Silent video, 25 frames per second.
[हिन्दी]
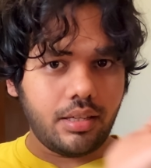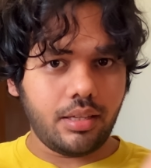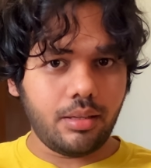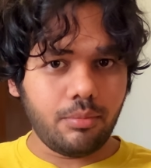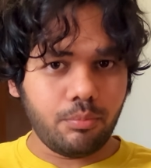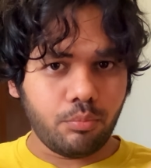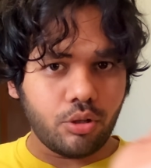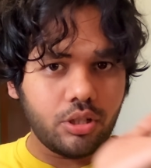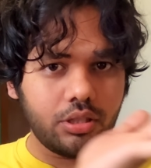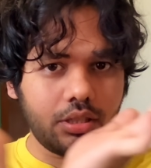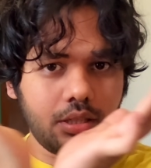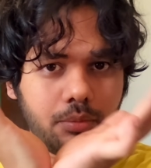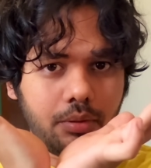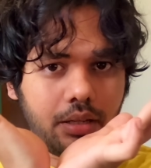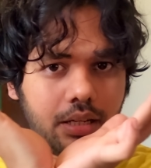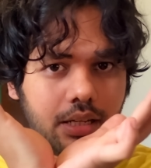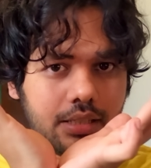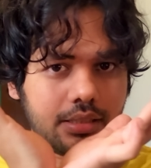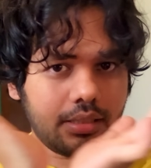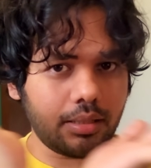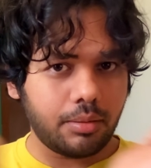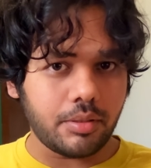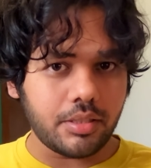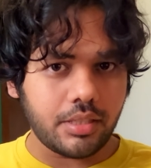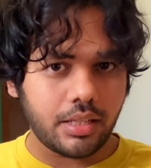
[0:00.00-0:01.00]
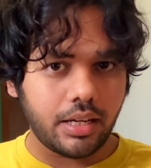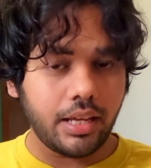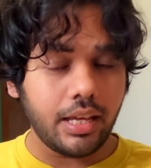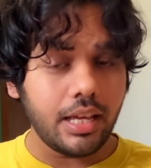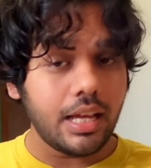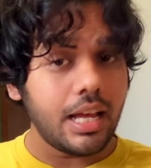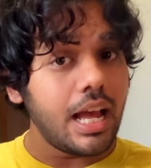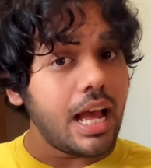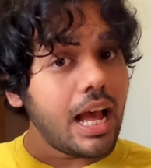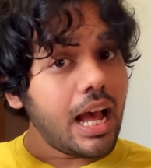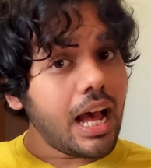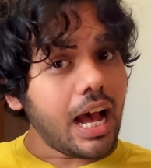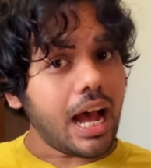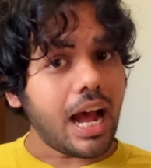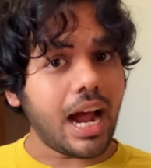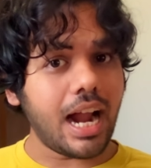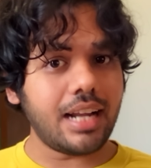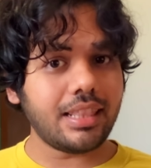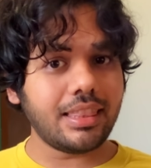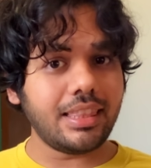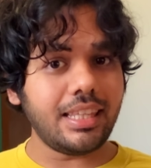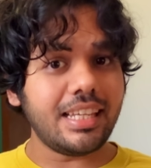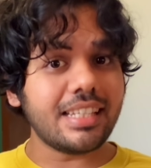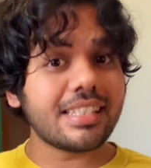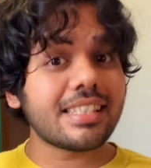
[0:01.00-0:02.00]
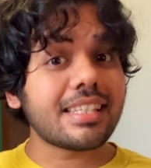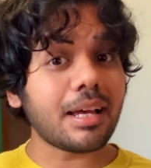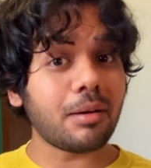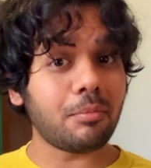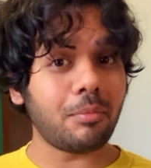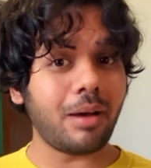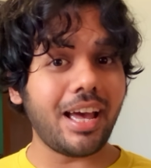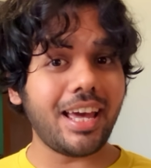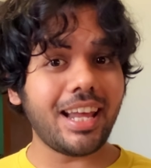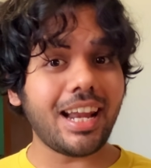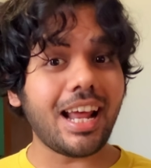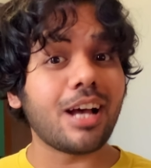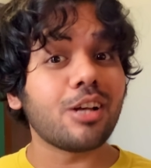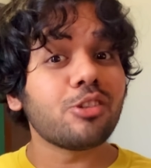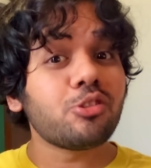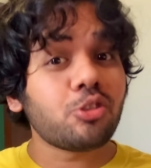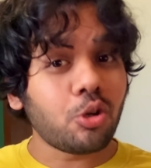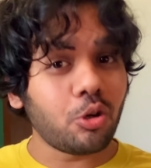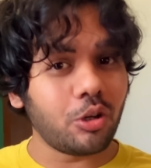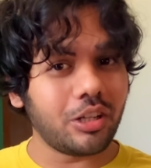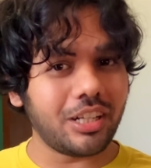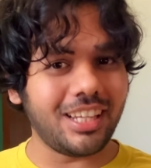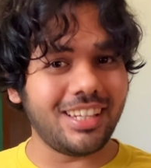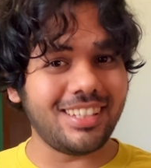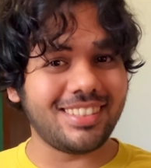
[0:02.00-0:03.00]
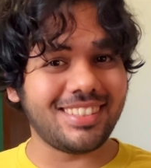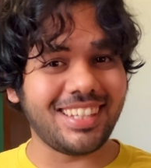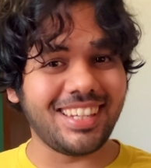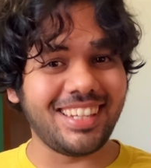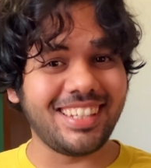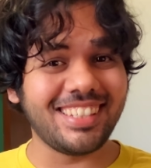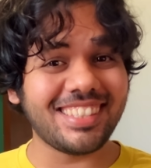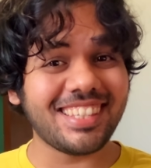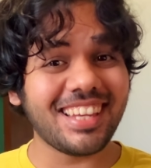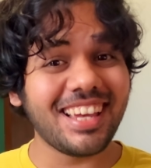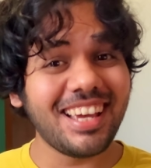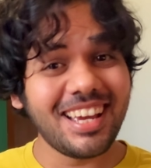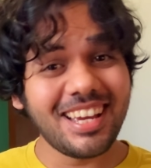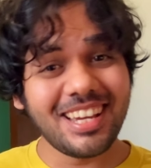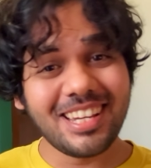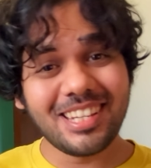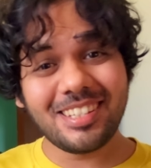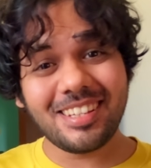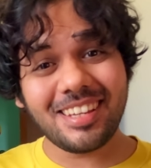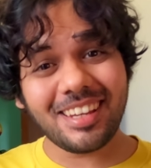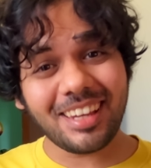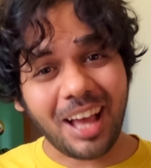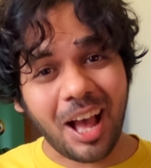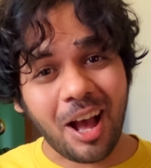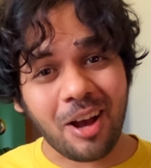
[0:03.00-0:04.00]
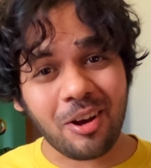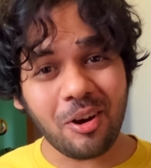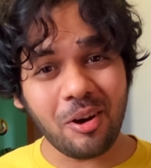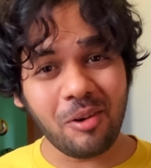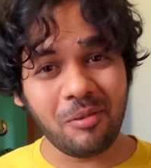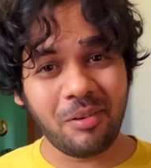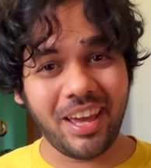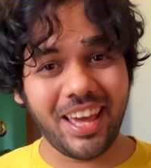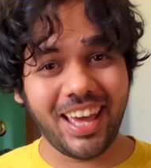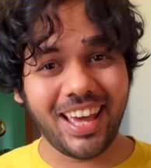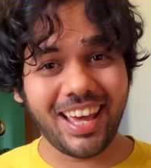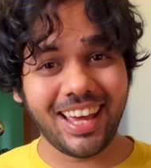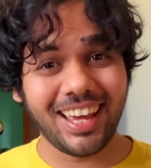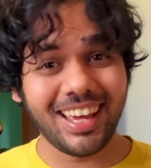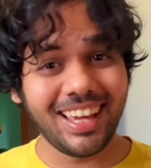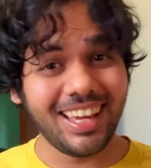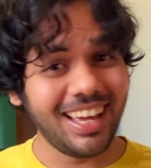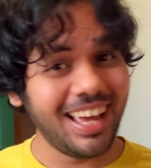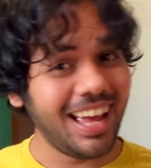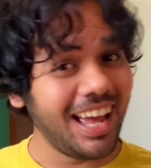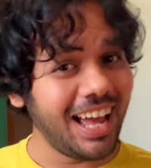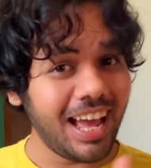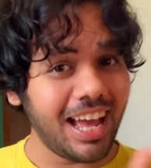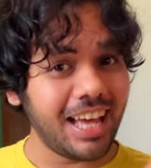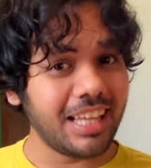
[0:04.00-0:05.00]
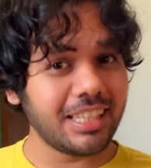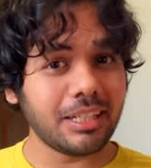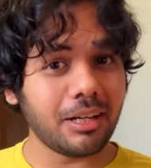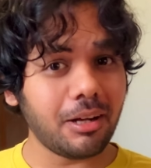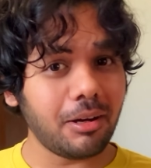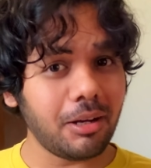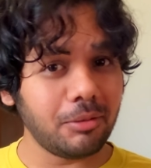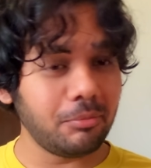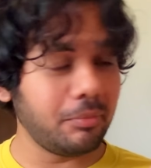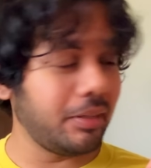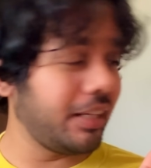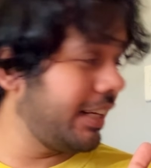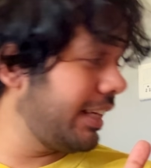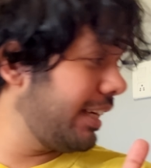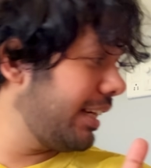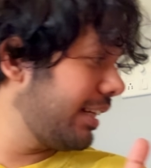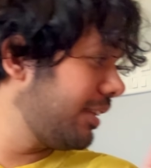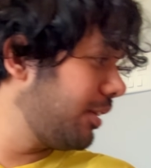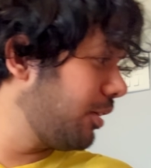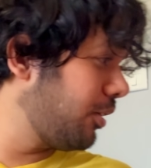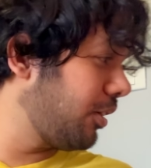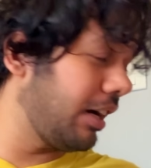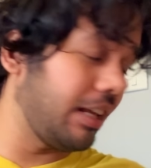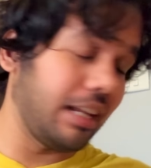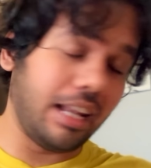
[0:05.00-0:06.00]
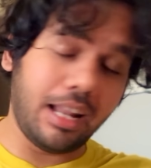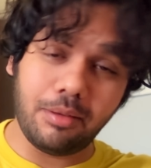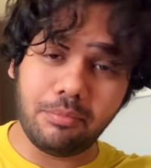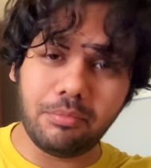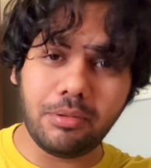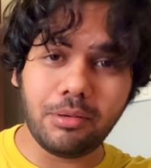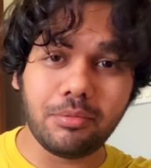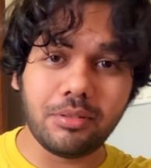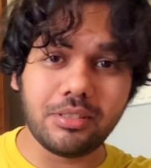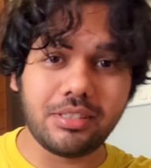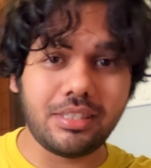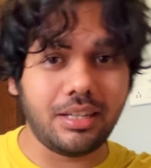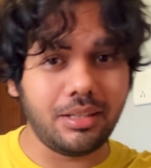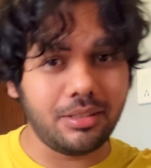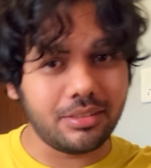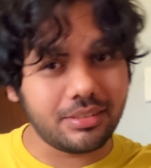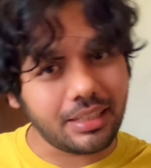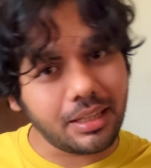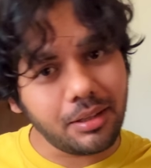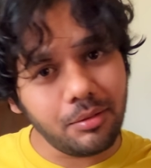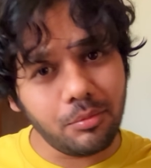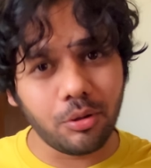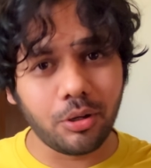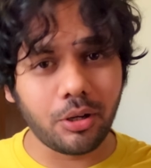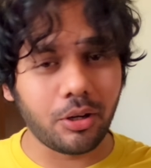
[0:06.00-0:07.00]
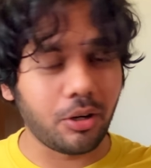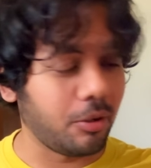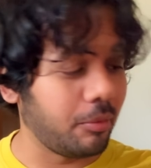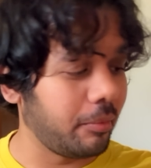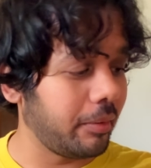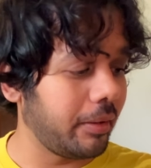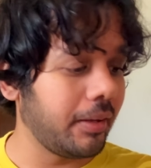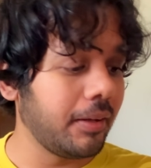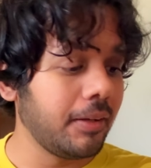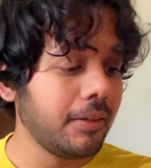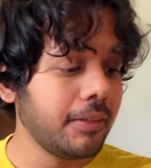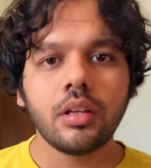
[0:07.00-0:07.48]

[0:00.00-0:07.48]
इम्पॉसिबल है समझ रहे आरती समायरा छोटी से शिकागो में है हैदराबाद में नहीं है देखो अल्लाह भी बज रही है सही बोल रहा हूँ मैं